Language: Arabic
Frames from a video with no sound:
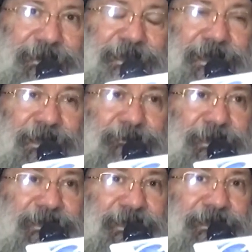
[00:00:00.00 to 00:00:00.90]
اللي
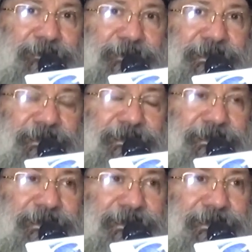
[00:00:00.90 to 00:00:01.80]
عمل زي البنت
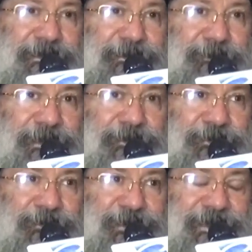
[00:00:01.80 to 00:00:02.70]
دينا ديت
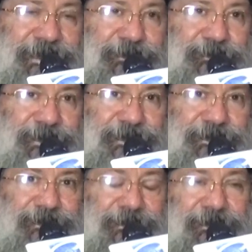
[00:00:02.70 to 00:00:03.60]
برضه
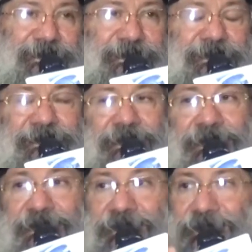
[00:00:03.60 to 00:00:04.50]
أغسطينوس
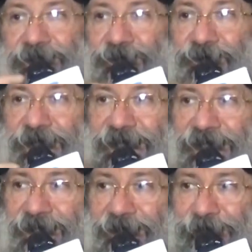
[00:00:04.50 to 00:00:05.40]
لدرجة إن هو
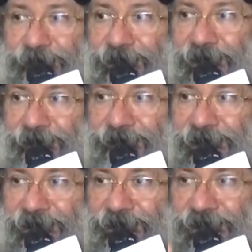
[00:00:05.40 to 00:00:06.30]
خلف
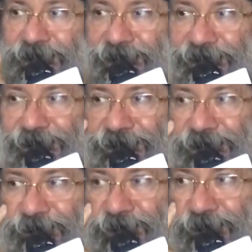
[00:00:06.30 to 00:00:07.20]
خلفة غير شرعية
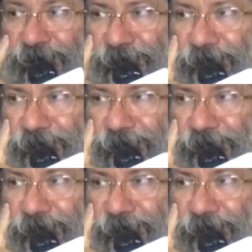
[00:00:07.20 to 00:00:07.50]
تصوروا